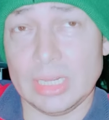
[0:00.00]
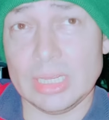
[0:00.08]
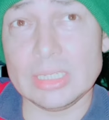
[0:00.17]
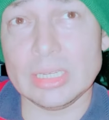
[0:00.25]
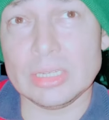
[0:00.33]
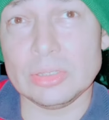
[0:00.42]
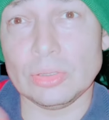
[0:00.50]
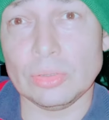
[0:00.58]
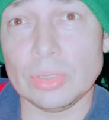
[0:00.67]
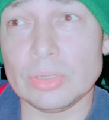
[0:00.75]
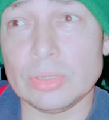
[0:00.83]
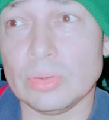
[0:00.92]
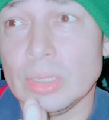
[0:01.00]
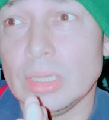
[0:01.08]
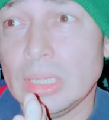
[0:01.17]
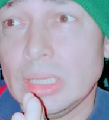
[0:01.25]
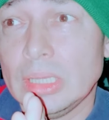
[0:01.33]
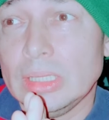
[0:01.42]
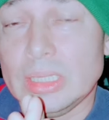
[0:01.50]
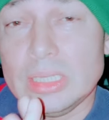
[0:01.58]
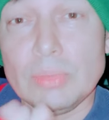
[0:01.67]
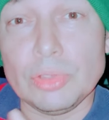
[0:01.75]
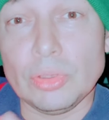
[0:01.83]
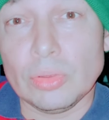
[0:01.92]
creencias y todo eso. Y
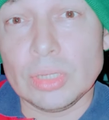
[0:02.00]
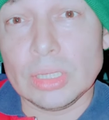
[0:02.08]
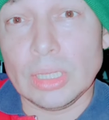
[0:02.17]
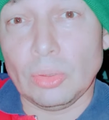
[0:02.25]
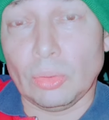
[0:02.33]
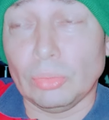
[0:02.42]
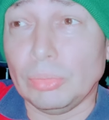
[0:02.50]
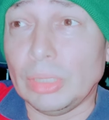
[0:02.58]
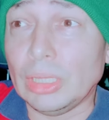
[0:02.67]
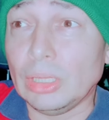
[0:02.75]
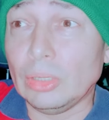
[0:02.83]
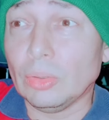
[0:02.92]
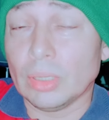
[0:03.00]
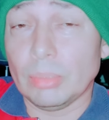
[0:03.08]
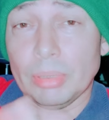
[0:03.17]
ella muy contenta conmigo,